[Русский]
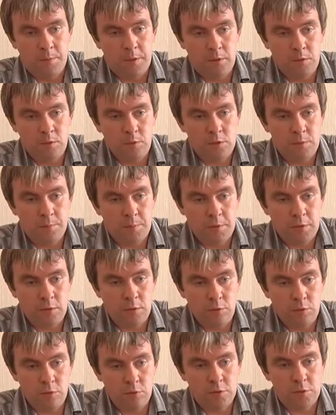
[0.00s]
Передается
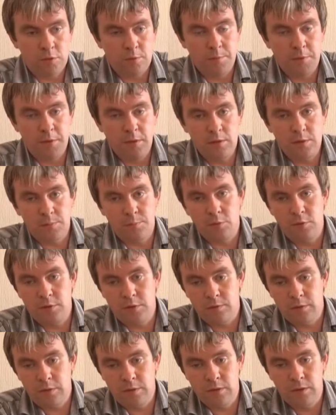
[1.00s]
педикулез при
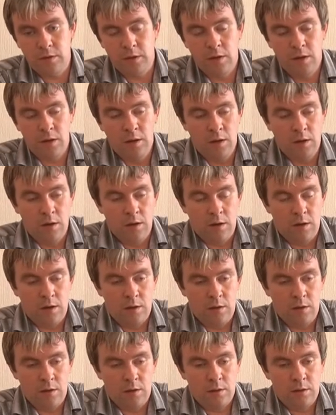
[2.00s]
использовании
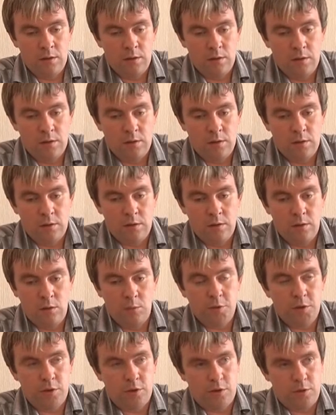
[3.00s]
э,
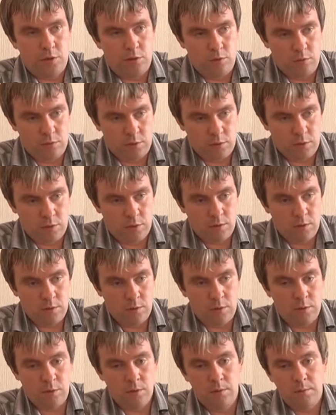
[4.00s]
общих расчесок,
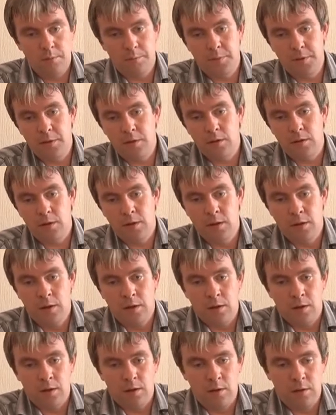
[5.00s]
при
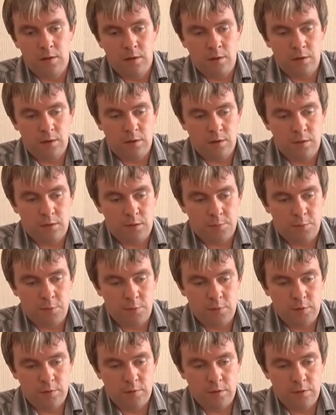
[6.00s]
э,
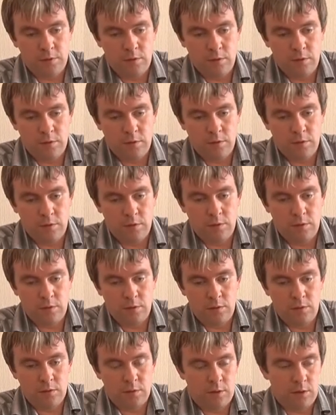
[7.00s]

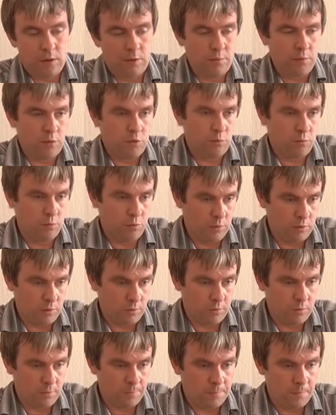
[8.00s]
использовании головных
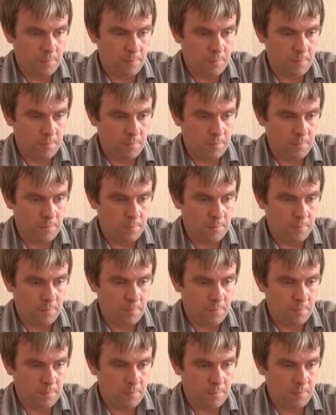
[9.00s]
уборов.